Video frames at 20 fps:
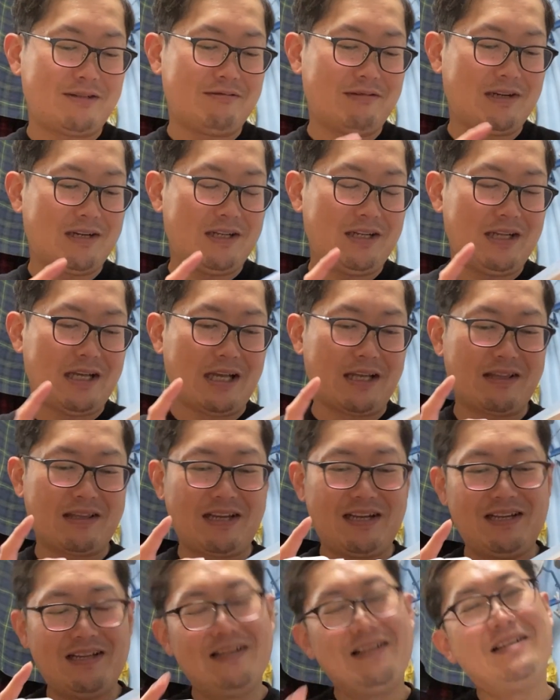わかんない。
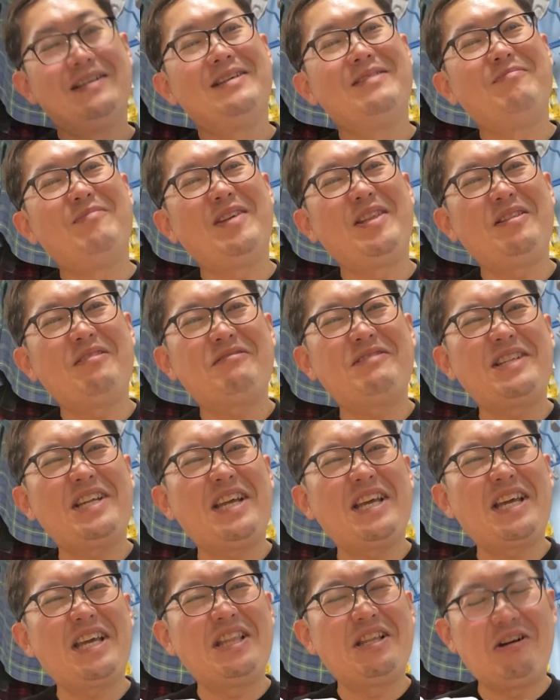めんどくせ
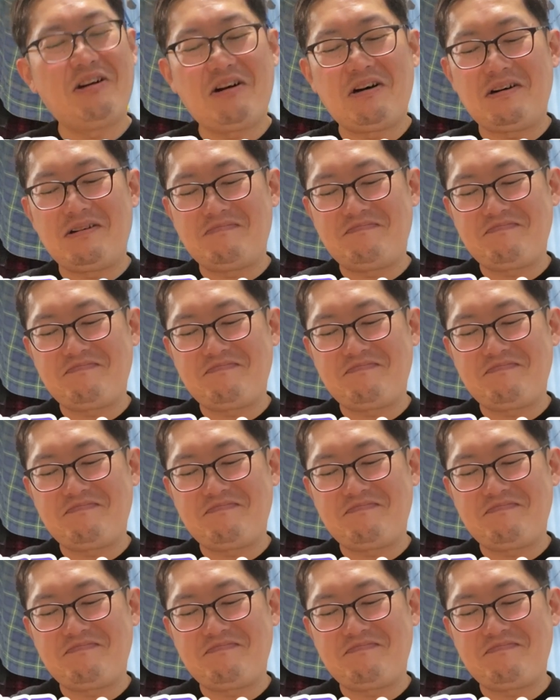えけど、